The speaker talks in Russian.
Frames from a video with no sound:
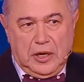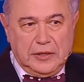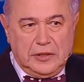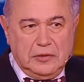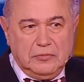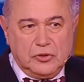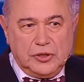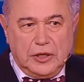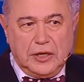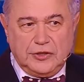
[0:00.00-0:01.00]
Один
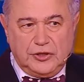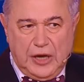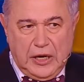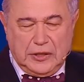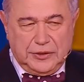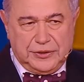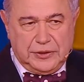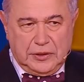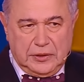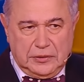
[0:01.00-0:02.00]
мужик
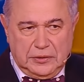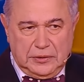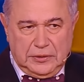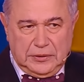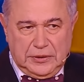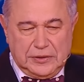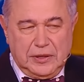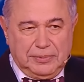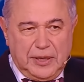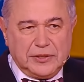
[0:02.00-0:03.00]
отчаялся и
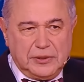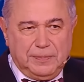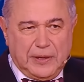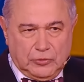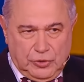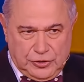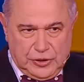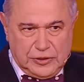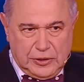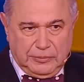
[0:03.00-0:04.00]
собрался
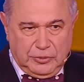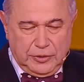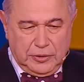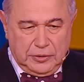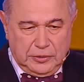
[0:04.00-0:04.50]
покончить с собой